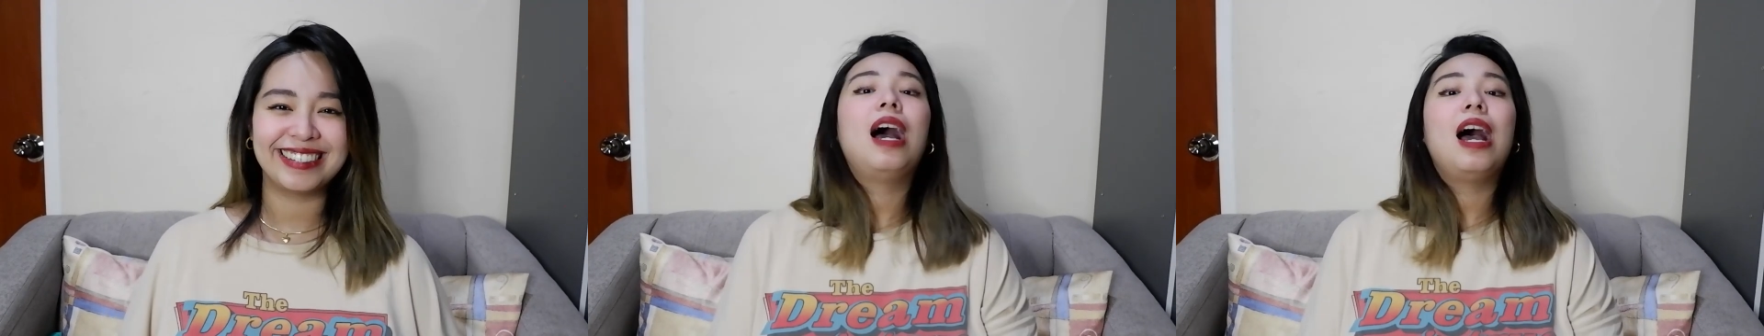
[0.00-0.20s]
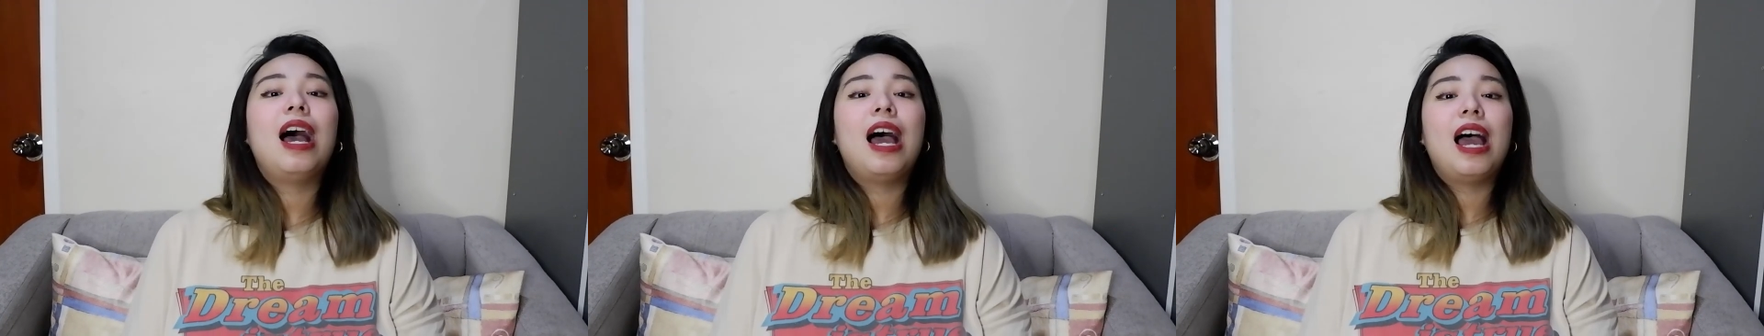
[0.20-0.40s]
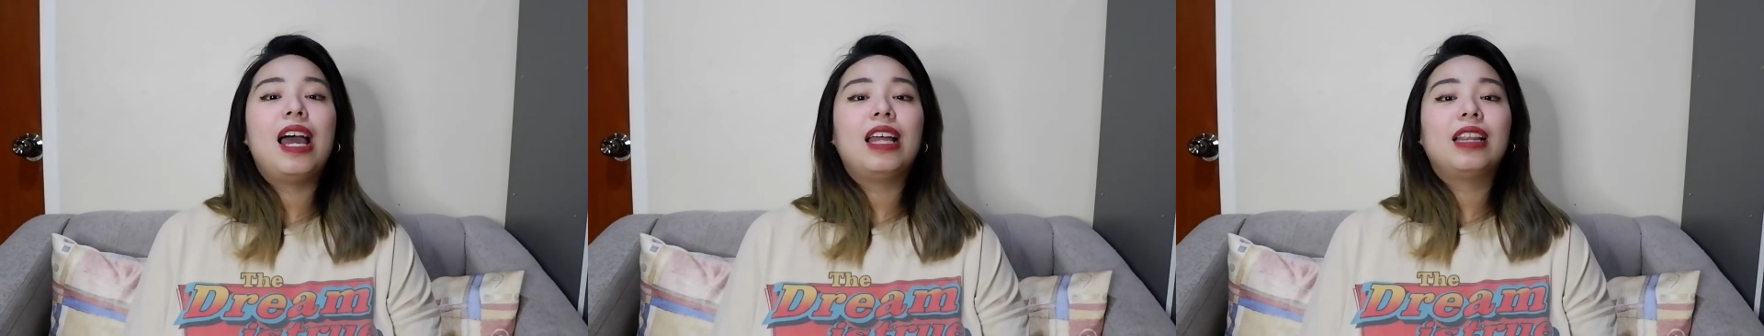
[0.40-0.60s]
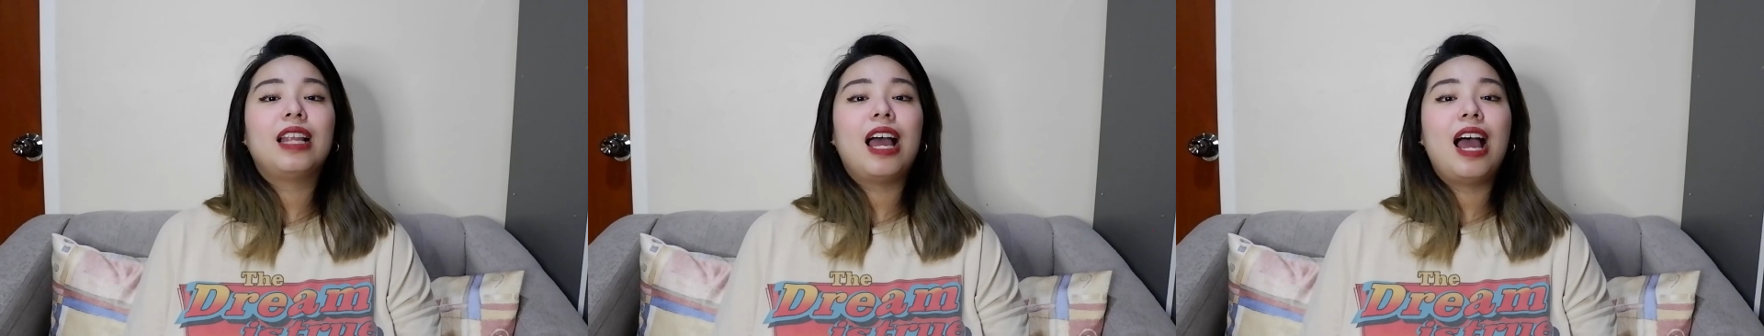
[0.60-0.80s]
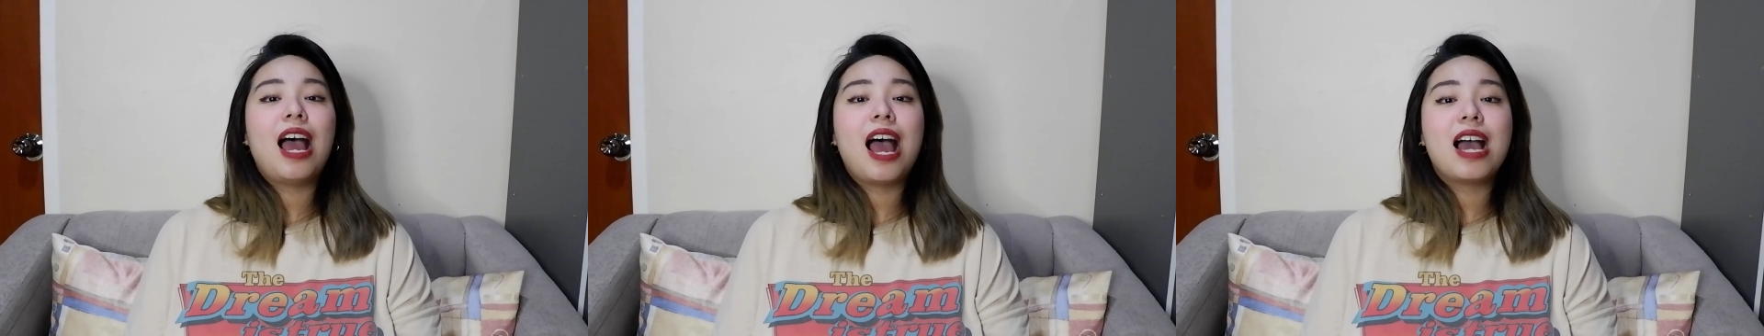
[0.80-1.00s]
At
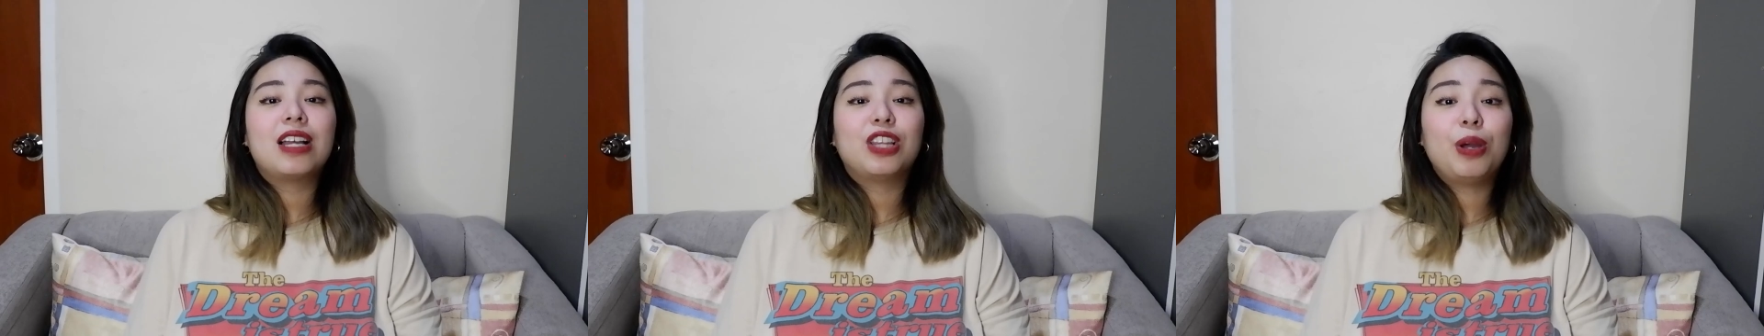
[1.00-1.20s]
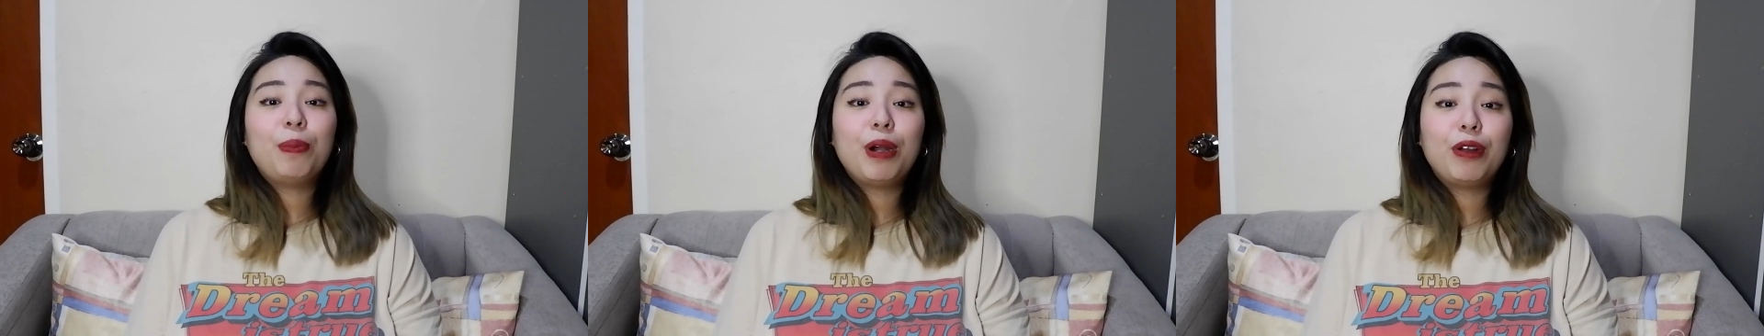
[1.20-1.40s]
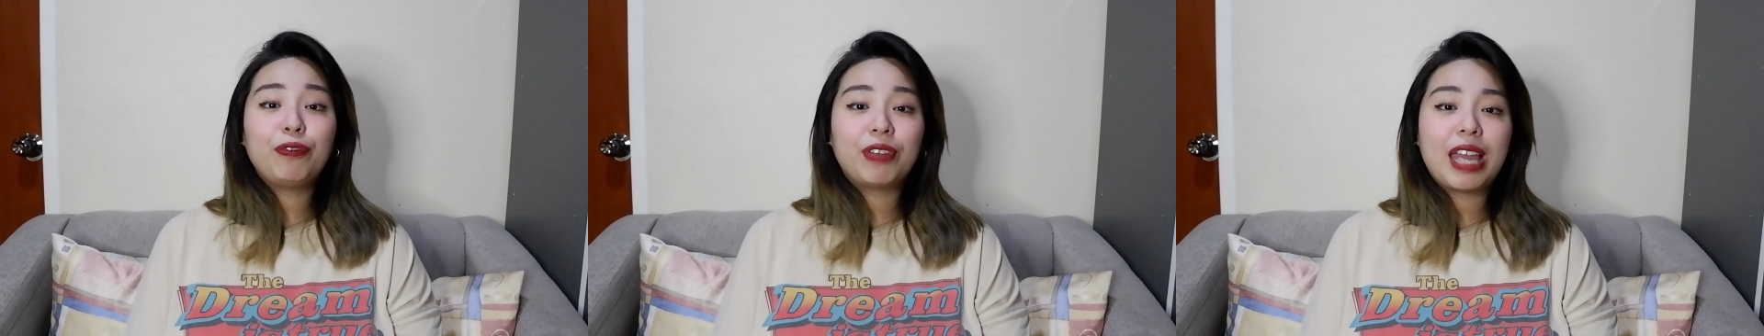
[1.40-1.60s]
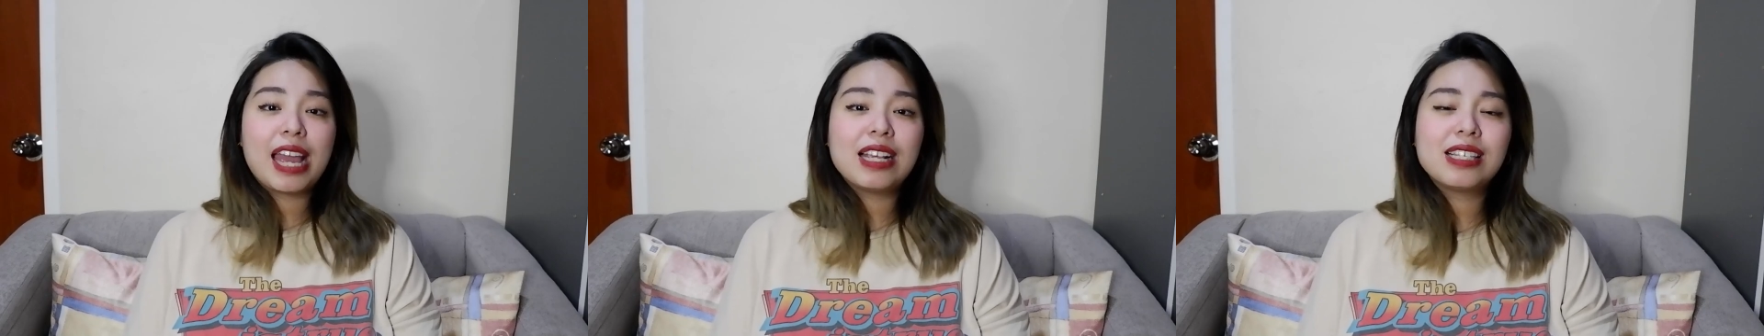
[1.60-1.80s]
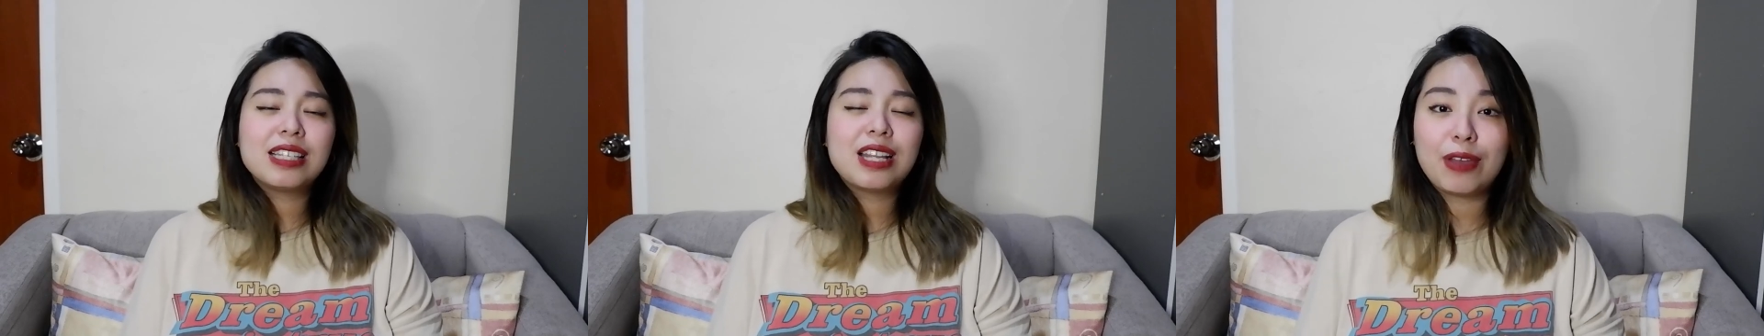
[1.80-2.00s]
ang um, number of
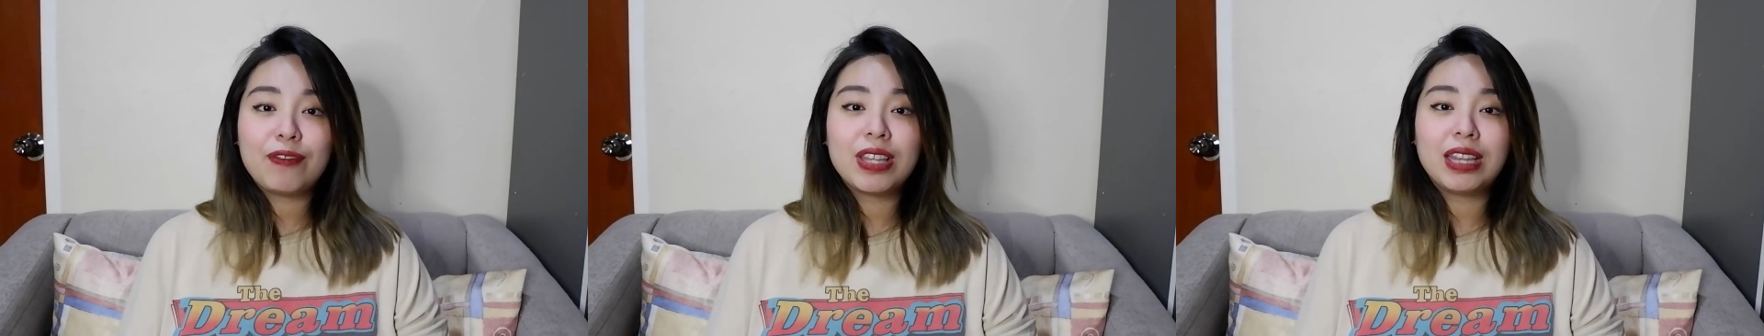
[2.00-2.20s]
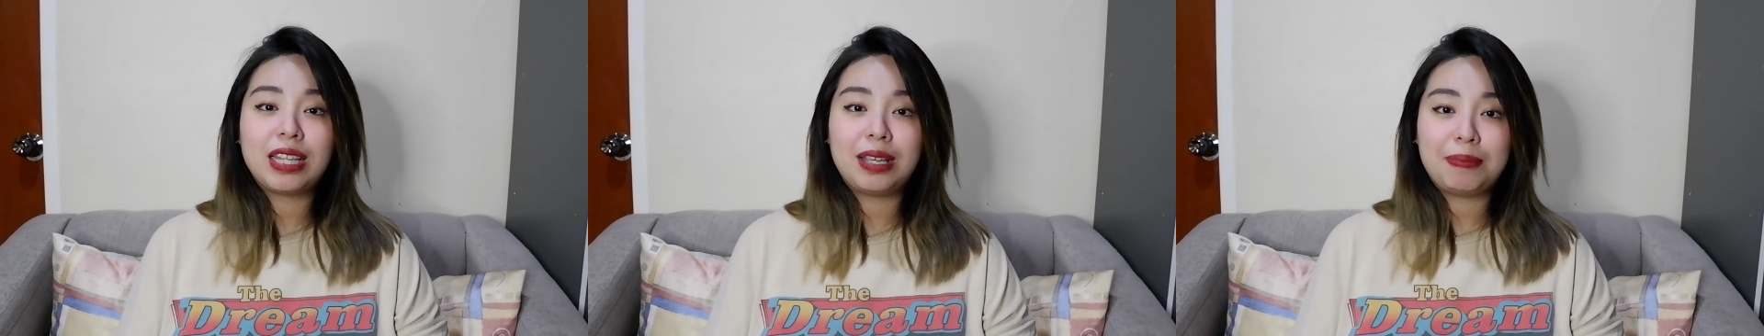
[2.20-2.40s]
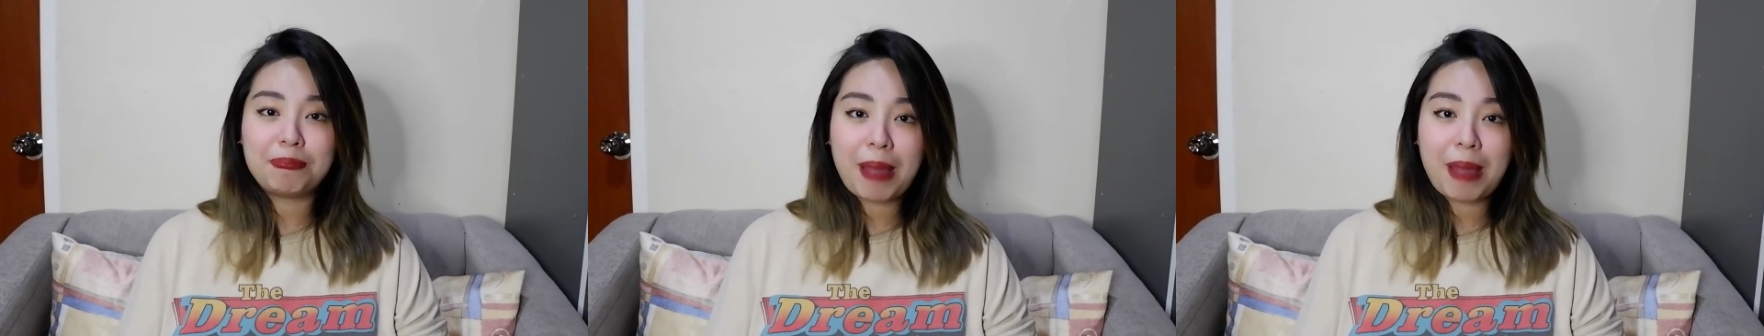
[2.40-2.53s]
guests, 17